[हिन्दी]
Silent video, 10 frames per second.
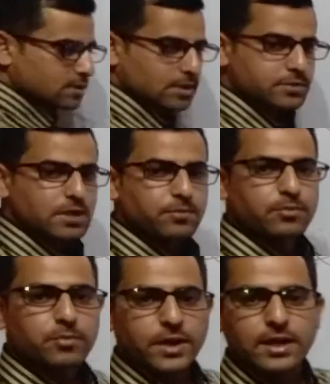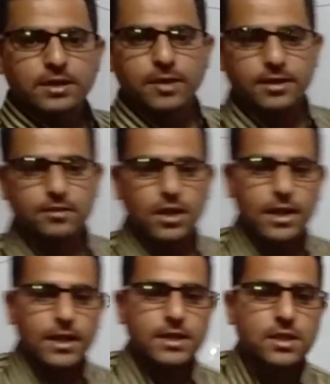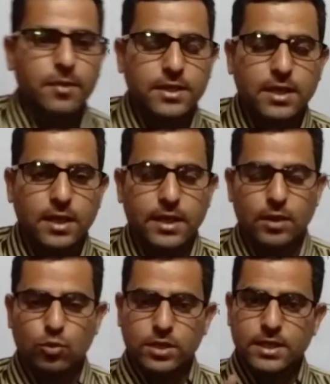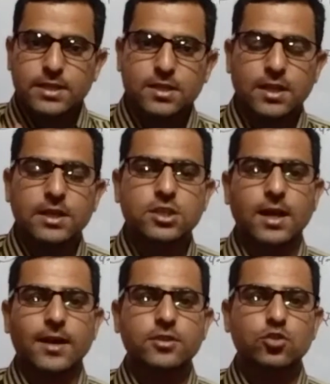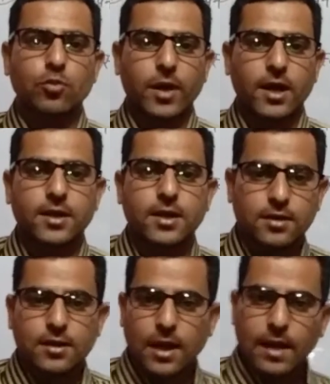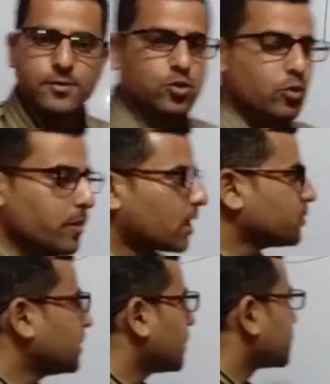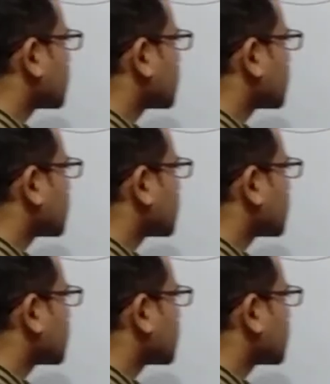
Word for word: सबसे पहली बात इसके बाद देखेंगे इसके चार सोपान हैं आप सोपान भी याद